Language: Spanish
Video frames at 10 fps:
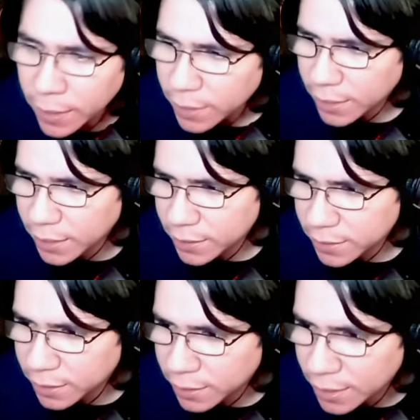y
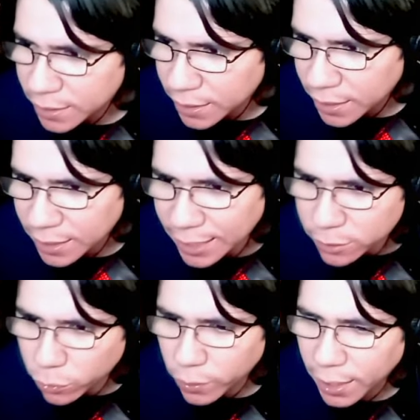tienen allí la
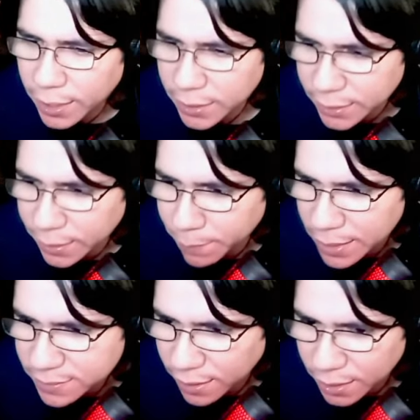toga y
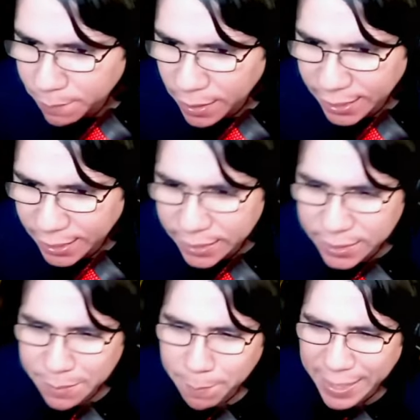demás. Además, la
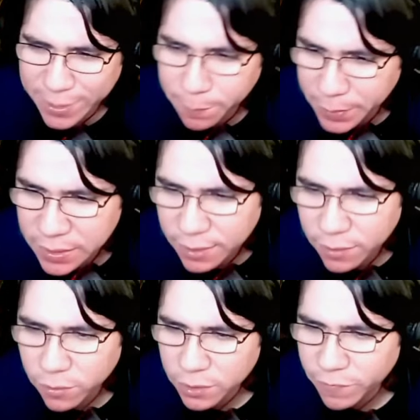gente variopinta
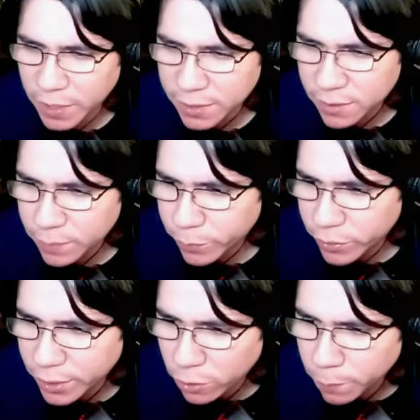con diferentes tipos de
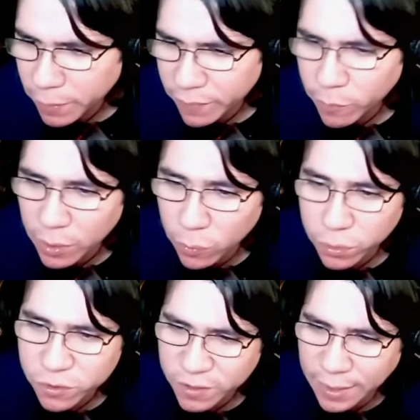ropa. Vemos
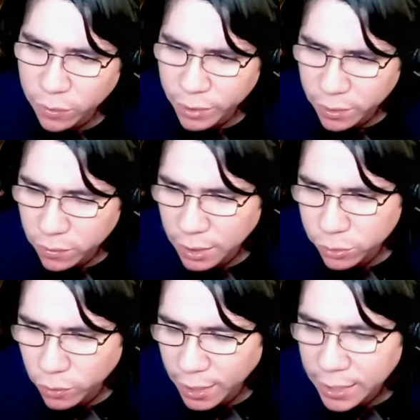algunos senadores con la
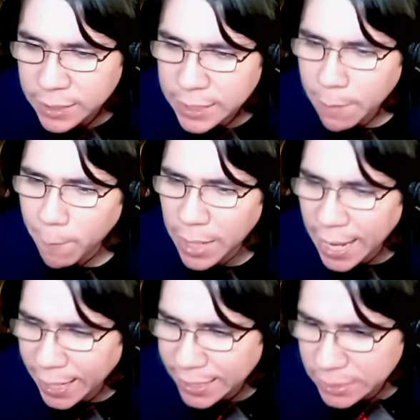toga
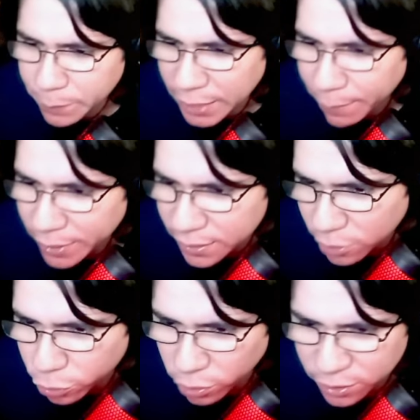blanca típicamente y
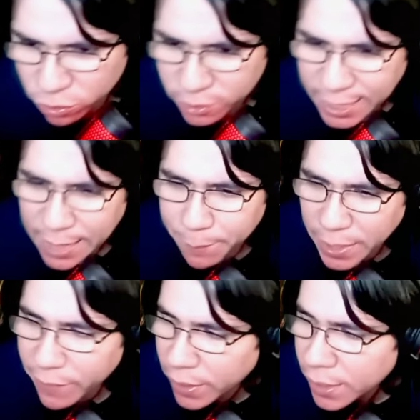otros que son ya la
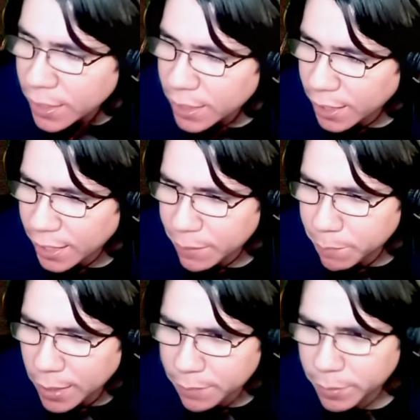plebe que
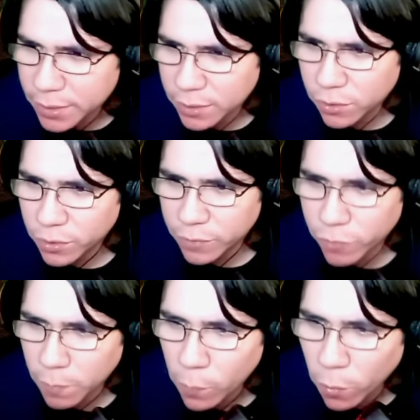van vestidos de
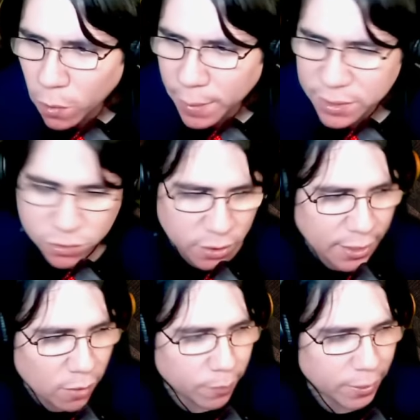forma un poco más
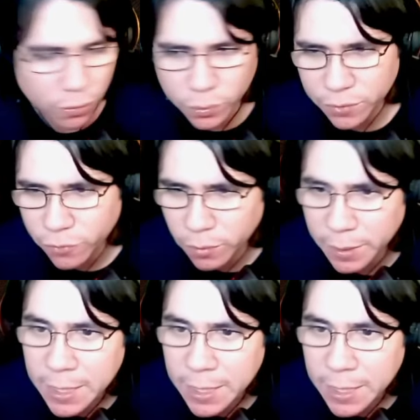desordenada, menos uniforme.